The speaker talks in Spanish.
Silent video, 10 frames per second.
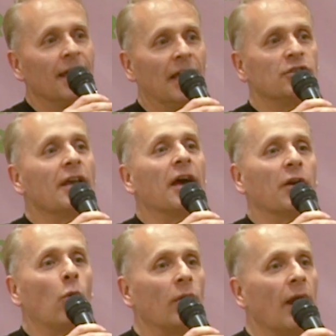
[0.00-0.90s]
Que eso hay que
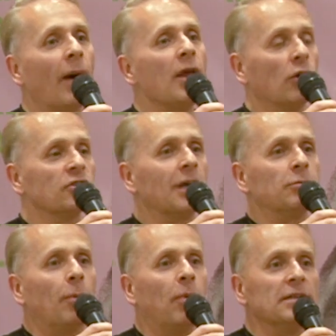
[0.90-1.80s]
recurrir a varios
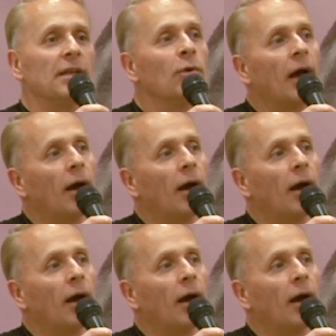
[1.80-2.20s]
conceptos, porque tiene